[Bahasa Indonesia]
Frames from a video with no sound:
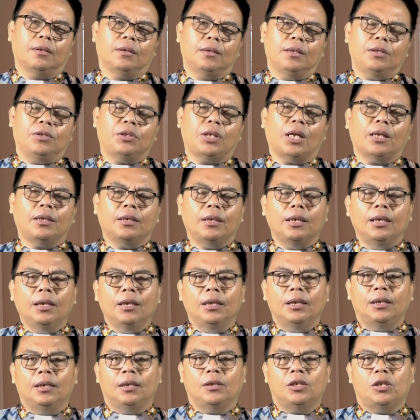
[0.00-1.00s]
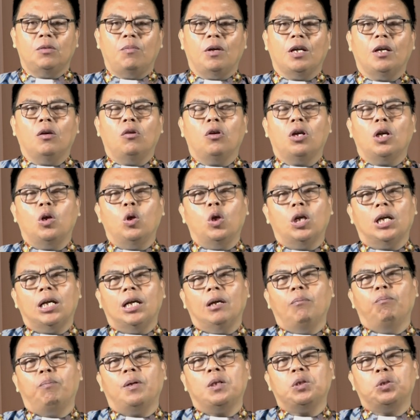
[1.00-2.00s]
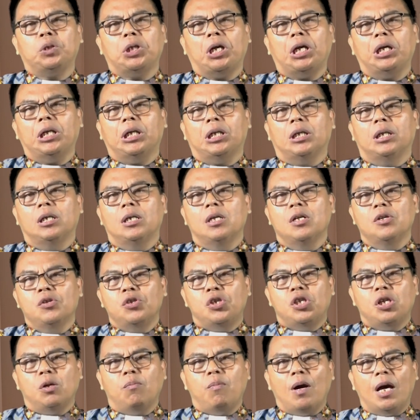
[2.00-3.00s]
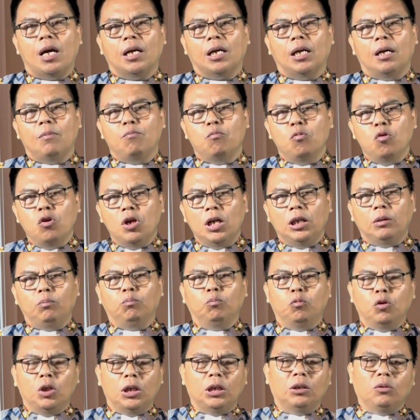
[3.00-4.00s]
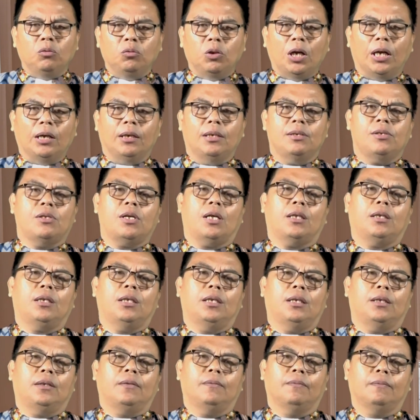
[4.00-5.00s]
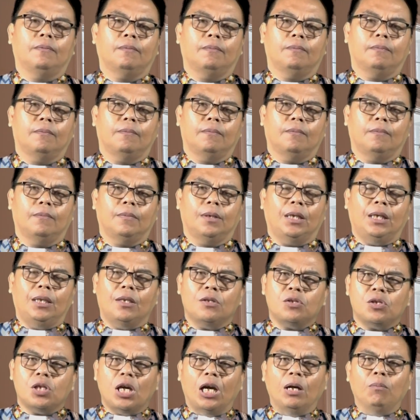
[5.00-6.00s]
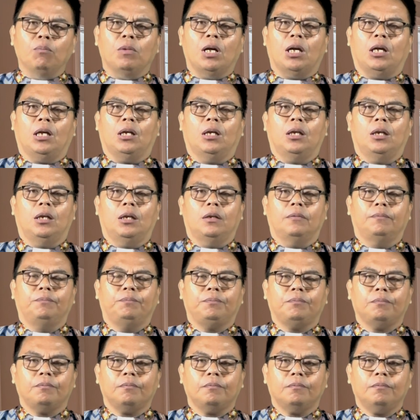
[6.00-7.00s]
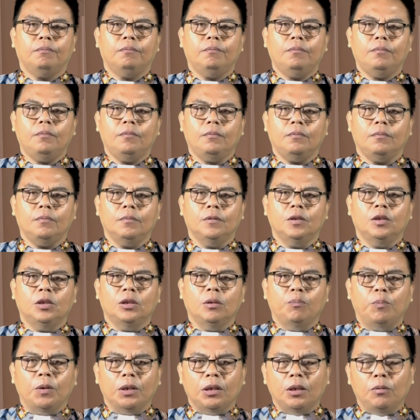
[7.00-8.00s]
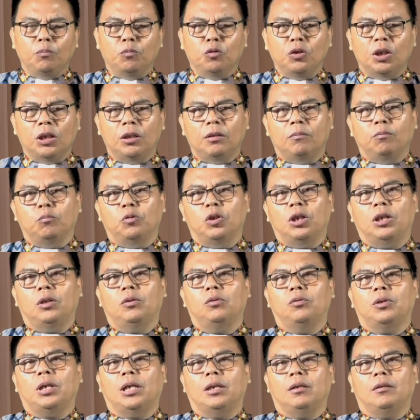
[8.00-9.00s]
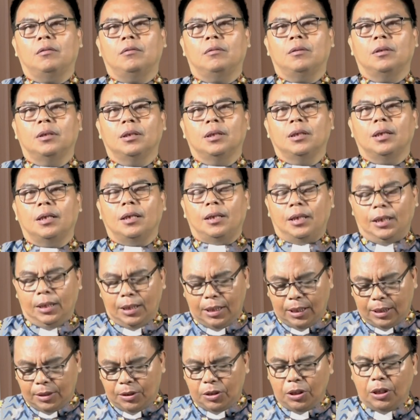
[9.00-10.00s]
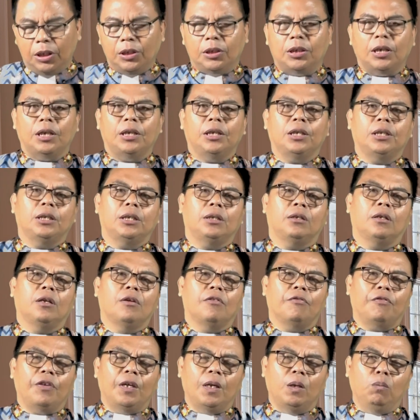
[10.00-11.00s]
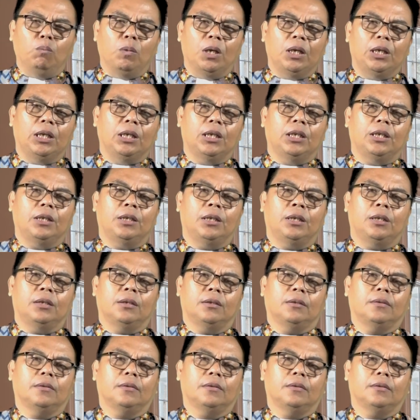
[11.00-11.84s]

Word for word: di saat ini, sebagai orang-orang yang percaya, sebagai murid-murid Tuhan di saat ini. Kita sama seperti murid-murid Tuhan ketika cerita ini, firman ini nih.